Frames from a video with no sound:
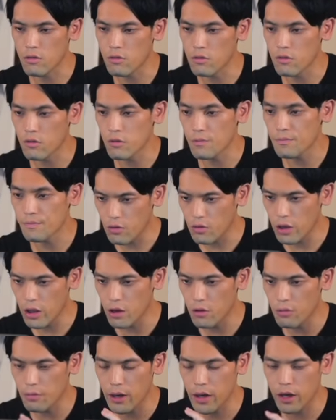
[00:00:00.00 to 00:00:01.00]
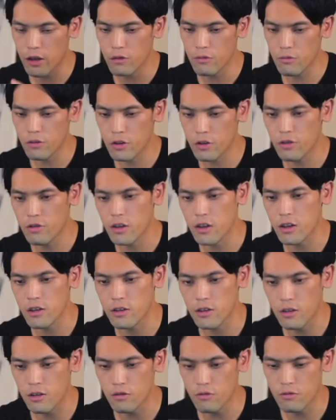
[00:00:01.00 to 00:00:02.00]
とこれ1個前のモデルなん
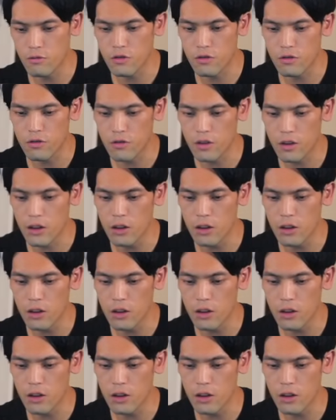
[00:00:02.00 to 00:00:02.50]
ですけどもこれ